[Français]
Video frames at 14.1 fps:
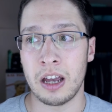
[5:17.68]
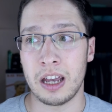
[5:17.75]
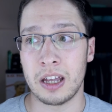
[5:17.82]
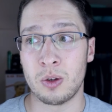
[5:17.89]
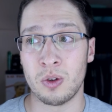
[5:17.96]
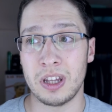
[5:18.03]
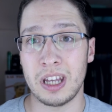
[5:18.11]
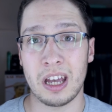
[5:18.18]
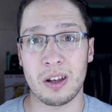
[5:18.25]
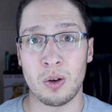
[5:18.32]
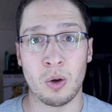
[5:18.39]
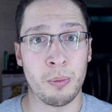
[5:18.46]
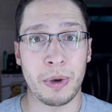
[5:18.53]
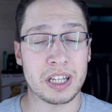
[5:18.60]
et donner
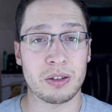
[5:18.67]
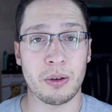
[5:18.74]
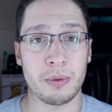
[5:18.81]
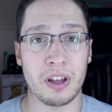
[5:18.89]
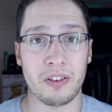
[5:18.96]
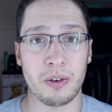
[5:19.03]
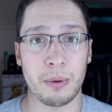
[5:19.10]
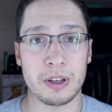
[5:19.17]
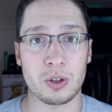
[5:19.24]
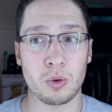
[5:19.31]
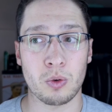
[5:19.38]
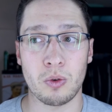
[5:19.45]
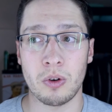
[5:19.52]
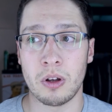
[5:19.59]
le maximum
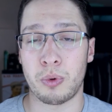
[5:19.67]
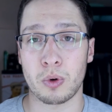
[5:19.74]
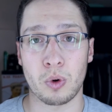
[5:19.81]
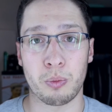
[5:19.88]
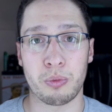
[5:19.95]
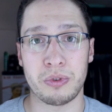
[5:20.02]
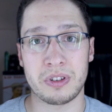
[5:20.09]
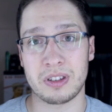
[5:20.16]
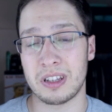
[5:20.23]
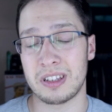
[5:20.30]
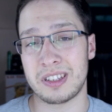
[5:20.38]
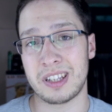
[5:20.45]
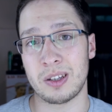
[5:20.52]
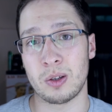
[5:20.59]
d'informations pour qu'on puisse
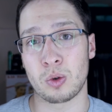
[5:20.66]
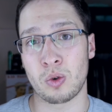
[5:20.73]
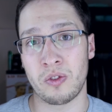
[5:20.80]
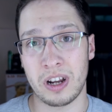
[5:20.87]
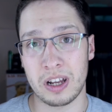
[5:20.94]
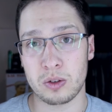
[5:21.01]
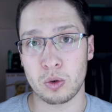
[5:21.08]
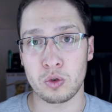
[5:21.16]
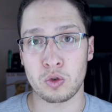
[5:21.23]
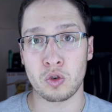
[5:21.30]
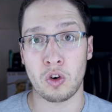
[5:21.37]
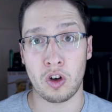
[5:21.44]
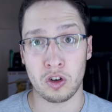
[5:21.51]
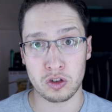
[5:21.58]
essayer de trouver la
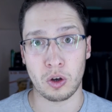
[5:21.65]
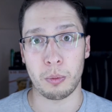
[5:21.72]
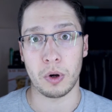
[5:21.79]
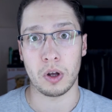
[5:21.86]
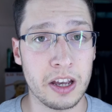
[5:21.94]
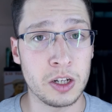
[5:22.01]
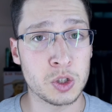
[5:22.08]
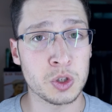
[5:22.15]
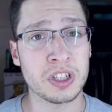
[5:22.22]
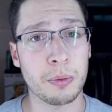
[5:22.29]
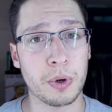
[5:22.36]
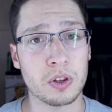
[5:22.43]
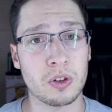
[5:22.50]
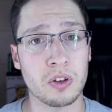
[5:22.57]
solution ensemble. Et une chose
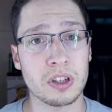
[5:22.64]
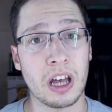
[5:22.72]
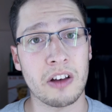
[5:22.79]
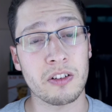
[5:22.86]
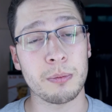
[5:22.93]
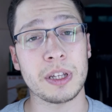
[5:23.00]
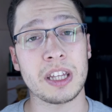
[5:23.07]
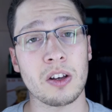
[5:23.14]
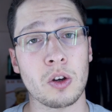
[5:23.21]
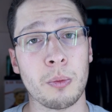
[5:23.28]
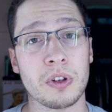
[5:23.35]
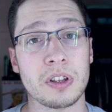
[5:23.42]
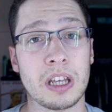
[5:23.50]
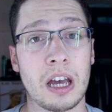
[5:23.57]
importante, avant de mettre un
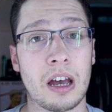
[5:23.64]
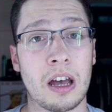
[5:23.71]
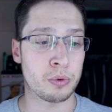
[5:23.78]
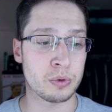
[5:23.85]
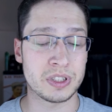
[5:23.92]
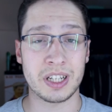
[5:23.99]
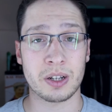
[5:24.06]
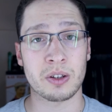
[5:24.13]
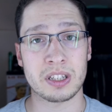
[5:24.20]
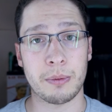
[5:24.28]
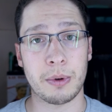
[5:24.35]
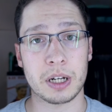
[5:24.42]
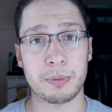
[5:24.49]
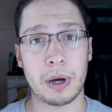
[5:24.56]
commentaire pour dire que
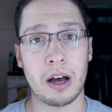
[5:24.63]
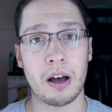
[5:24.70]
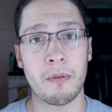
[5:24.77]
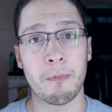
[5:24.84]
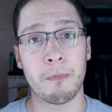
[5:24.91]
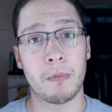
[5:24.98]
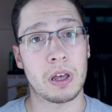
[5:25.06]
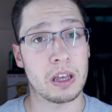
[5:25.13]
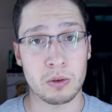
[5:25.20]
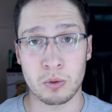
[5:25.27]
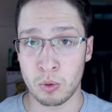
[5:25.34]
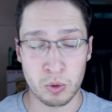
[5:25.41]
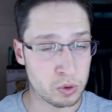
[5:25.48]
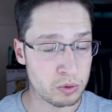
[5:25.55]
ça marche pas, et
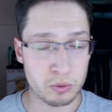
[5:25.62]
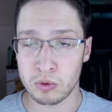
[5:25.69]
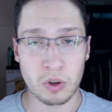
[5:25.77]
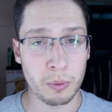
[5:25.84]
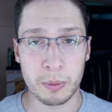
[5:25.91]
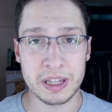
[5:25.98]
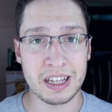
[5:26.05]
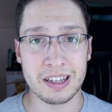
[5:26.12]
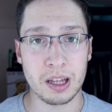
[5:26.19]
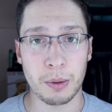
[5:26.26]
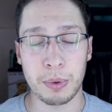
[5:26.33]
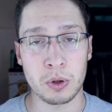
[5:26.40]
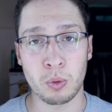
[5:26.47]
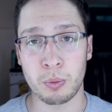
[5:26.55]
de s'embêter à
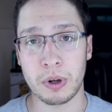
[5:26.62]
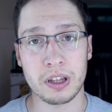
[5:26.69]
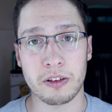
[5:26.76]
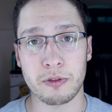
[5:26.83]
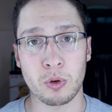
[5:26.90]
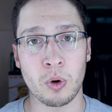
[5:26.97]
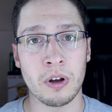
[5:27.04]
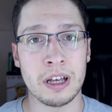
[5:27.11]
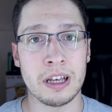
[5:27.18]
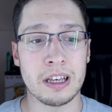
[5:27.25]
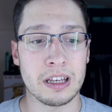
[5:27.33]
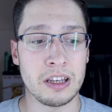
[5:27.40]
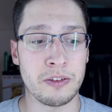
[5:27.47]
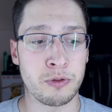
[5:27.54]
taper tout plein d'infos,
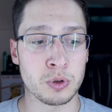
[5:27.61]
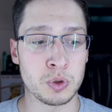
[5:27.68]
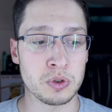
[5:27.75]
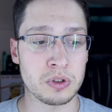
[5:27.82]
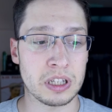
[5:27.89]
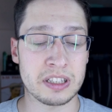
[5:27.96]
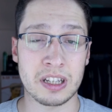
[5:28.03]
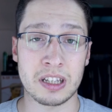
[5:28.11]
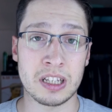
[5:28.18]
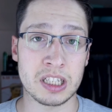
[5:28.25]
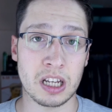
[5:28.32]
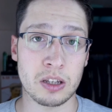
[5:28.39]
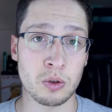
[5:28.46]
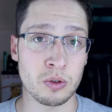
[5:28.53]
il faut juste essayer
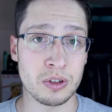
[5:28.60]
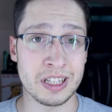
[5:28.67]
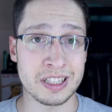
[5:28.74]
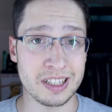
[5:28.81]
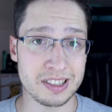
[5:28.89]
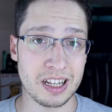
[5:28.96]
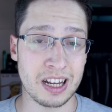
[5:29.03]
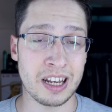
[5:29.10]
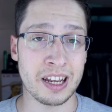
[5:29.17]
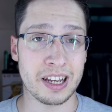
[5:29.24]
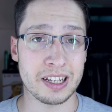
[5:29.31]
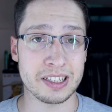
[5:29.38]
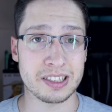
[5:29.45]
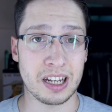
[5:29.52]
déjà de désinstaller,
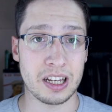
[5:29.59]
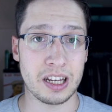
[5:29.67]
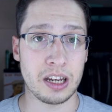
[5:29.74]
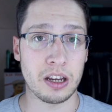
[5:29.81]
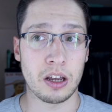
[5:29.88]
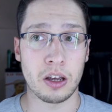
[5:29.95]
réinstaller,